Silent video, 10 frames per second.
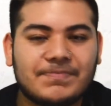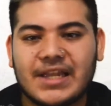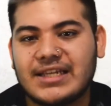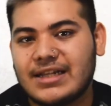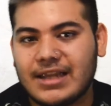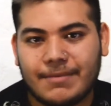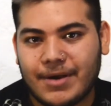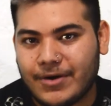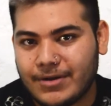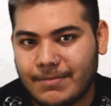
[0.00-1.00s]
es el que
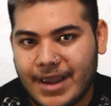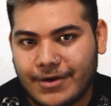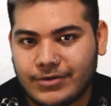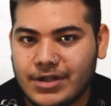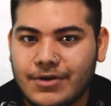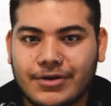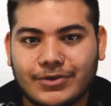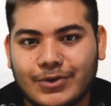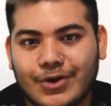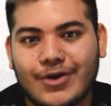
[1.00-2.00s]
mejor vaya contigo y con
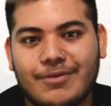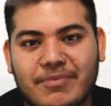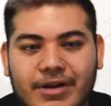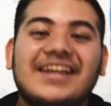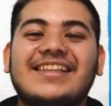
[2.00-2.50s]
tu tono de piel.